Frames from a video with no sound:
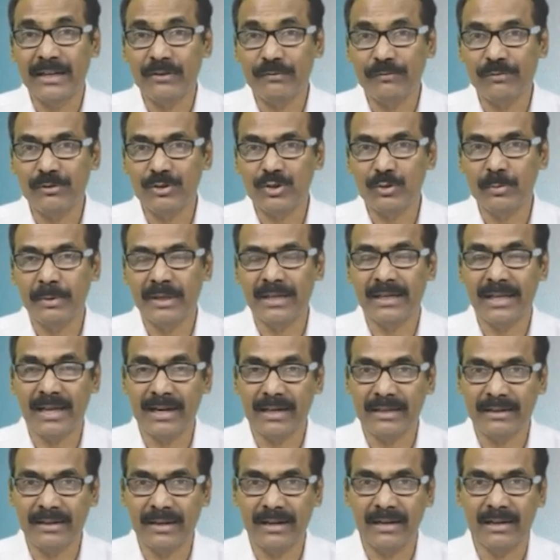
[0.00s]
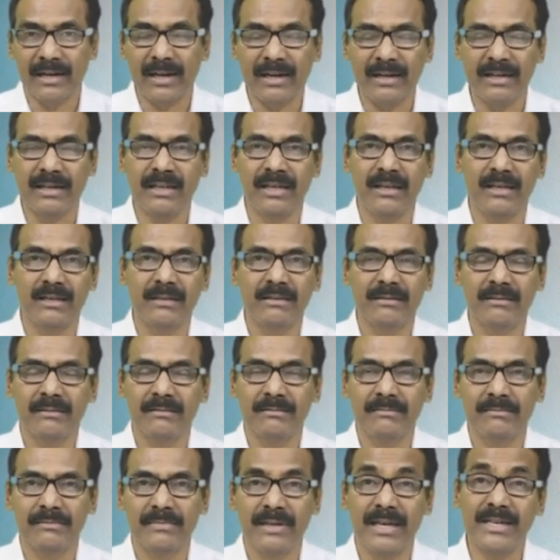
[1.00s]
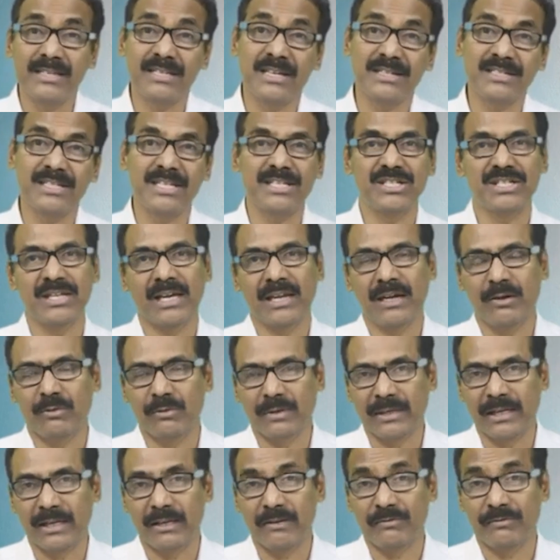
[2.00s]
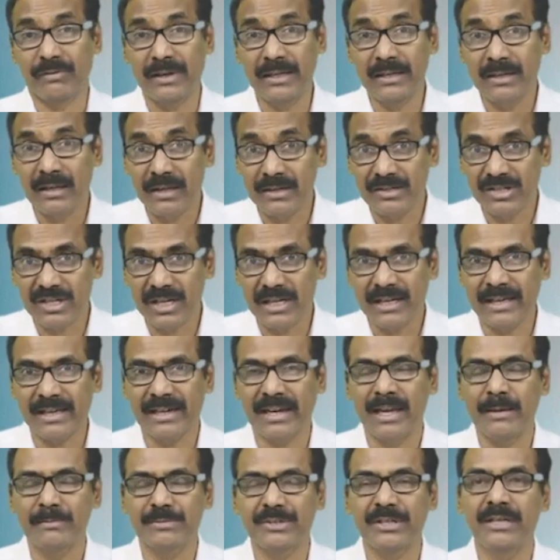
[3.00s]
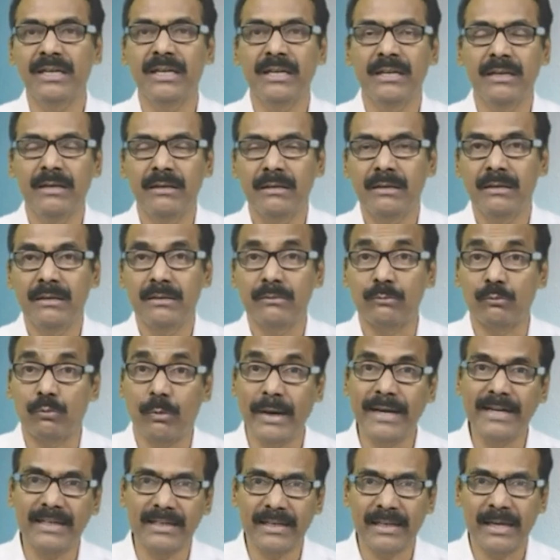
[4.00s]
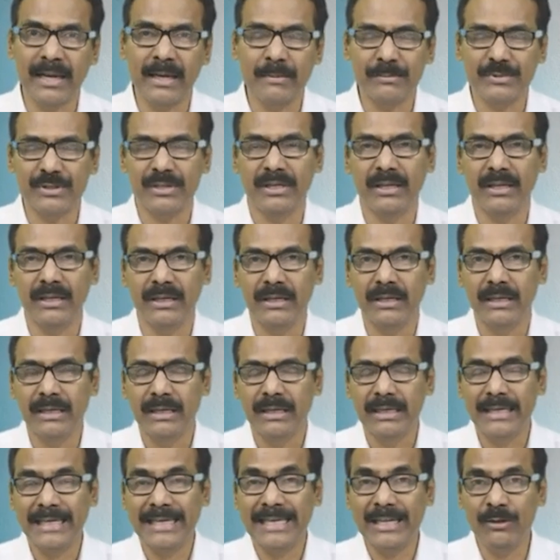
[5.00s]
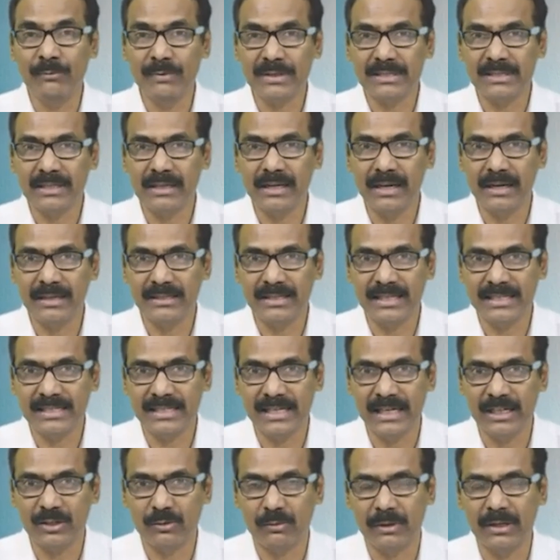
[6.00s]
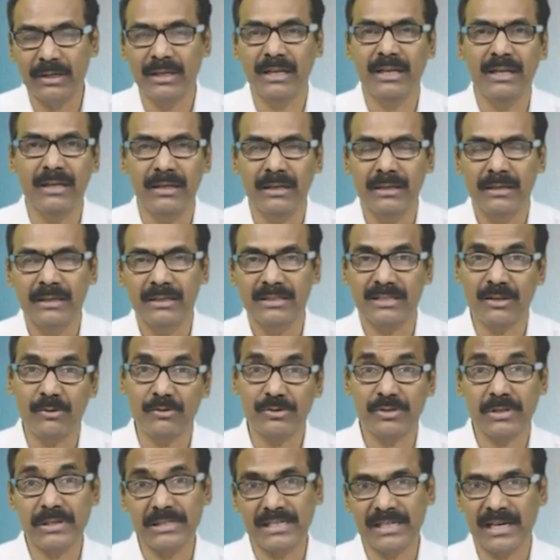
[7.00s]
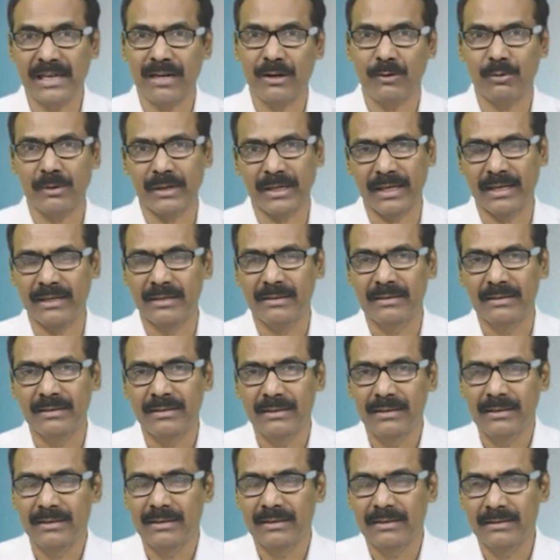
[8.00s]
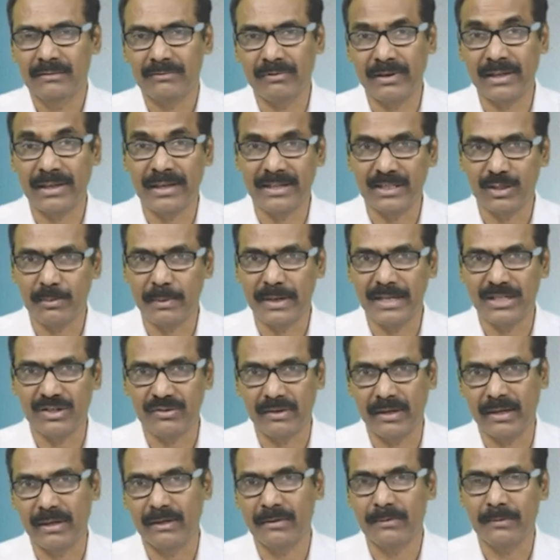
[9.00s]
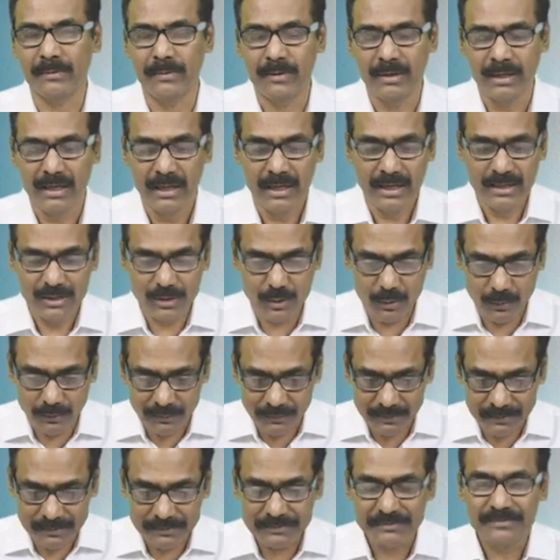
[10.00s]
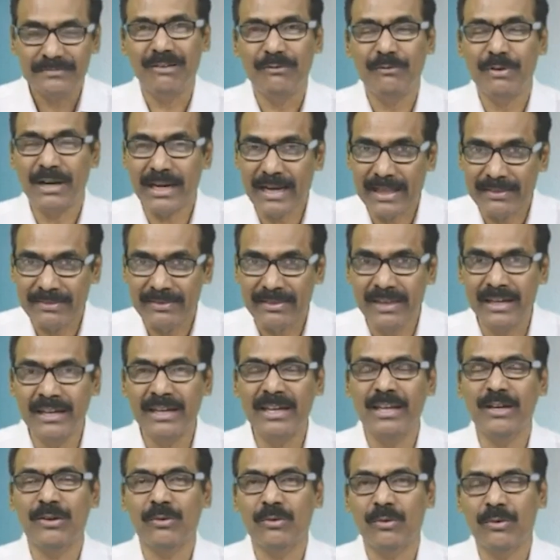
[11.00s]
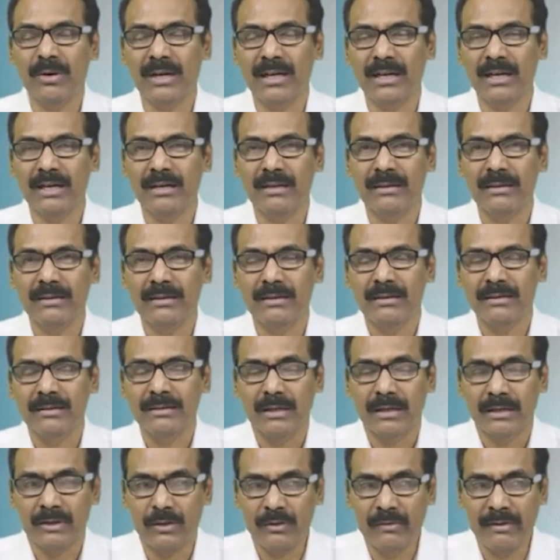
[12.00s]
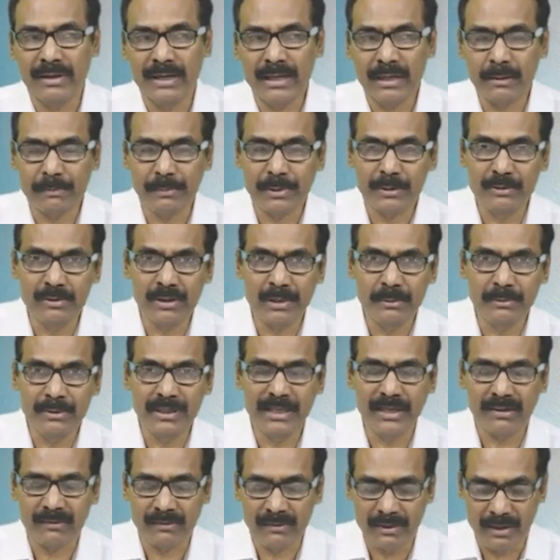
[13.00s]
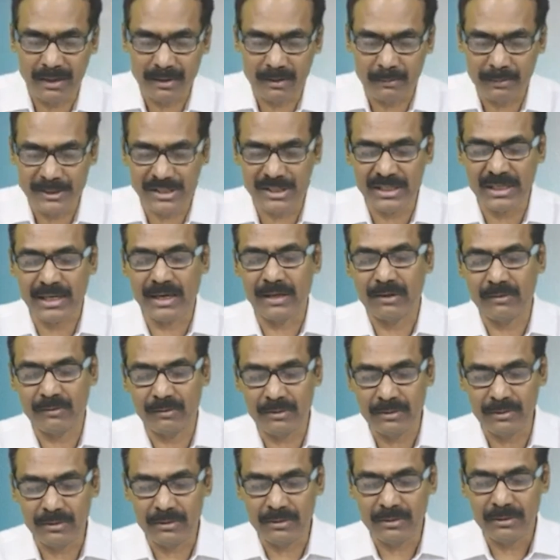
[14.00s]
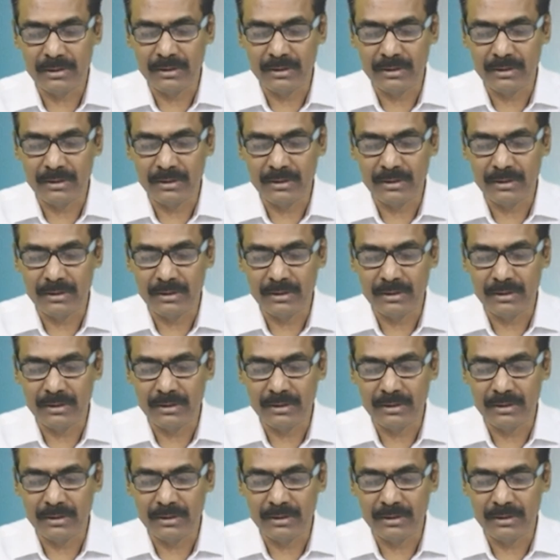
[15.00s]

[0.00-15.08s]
ఎన్ఫోర్స్మెంట్ డైరెక్టరేట్ లాంటి ఏజెన్సీస్ చాలా ఉంటాయి ఫైనాన్షియల్ క్రైమ్స్ని వైట్ క్రైమ్స్ని ఇన్వెస్టిగేట్ చేసేటువంటి సంస్థలు చాలా ఉంటాయి ఫైనాన్స్ మినిస్ట్రీలో సో వీళ్ళందరినీ కూడా రెండు వేల పంతొమ్మిది ఇరవై నాలుగు మధ్యకాలంలో